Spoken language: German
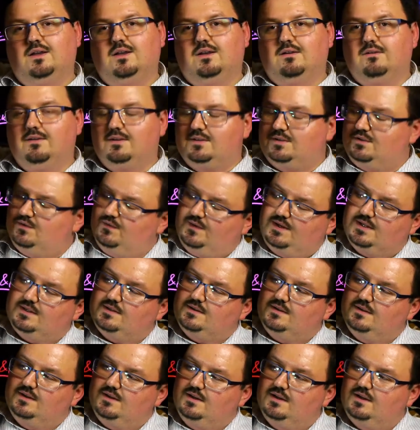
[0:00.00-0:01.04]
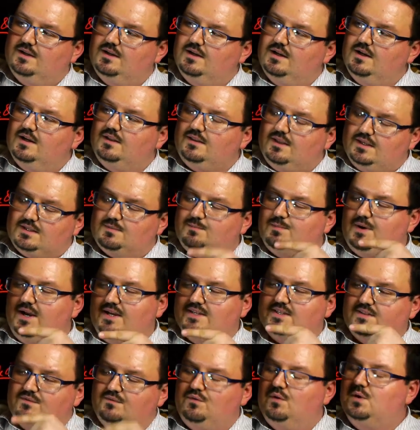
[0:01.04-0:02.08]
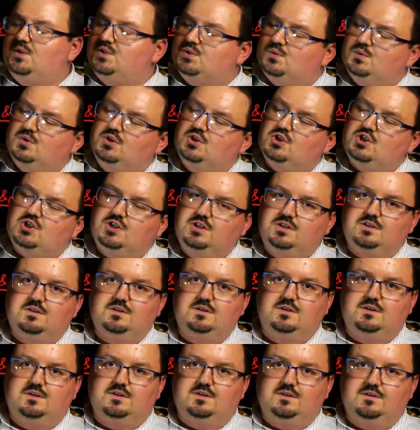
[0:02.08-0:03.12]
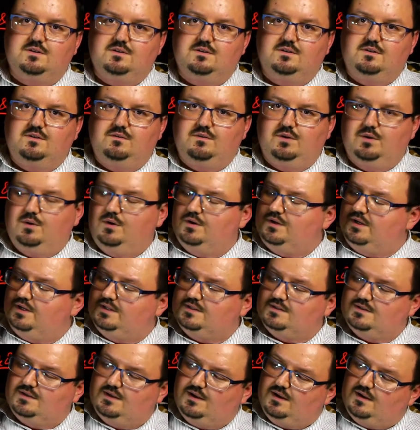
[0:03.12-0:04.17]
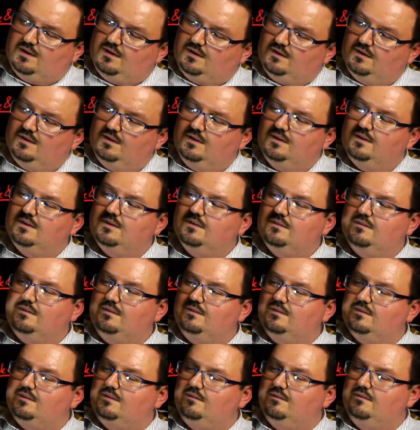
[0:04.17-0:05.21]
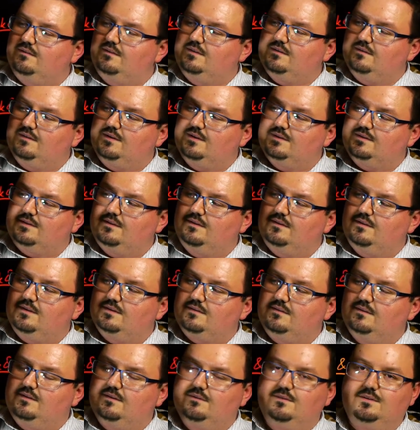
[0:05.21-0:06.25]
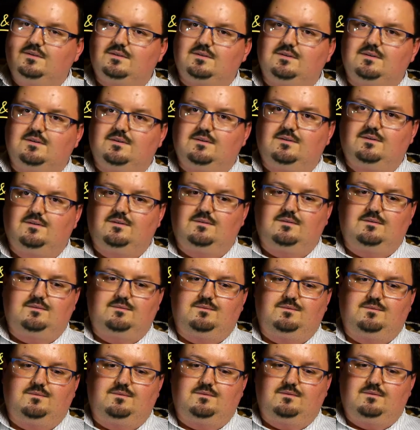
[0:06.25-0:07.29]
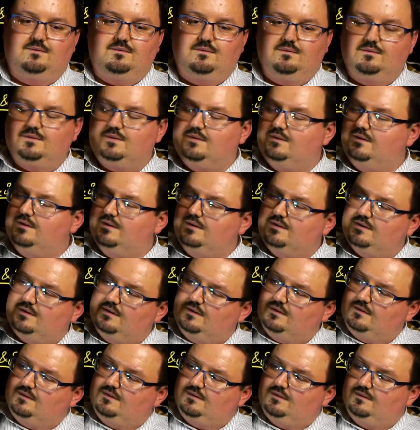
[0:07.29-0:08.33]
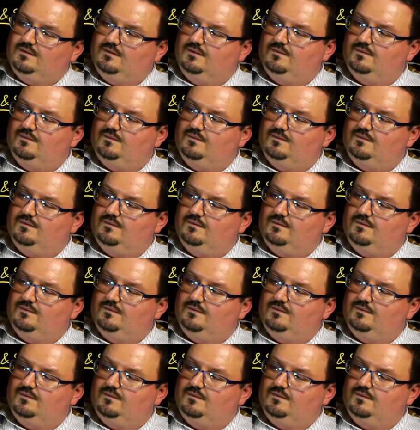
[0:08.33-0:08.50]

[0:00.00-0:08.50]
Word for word: Weißt du was? Das passt voll zur Geschichte, die, ich, die wir heute erzählen. Hier, wieso hast du das in der Mütze? Solche Geschichte.